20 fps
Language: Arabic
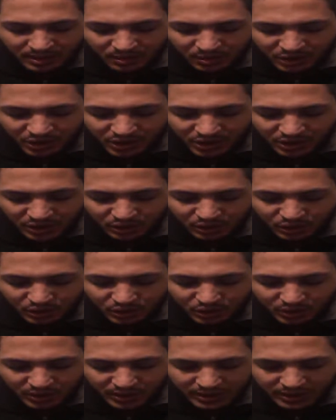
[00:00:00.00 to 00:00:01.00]
اول شيء
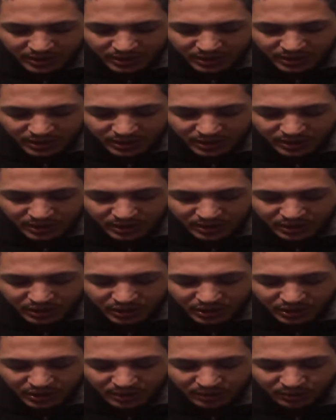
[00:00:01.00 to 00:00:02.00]
يخشوا على
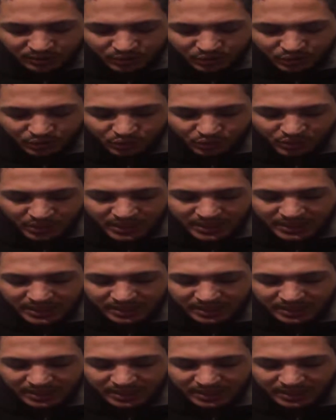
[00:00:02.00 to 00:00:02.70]
شنو ما يخشوش على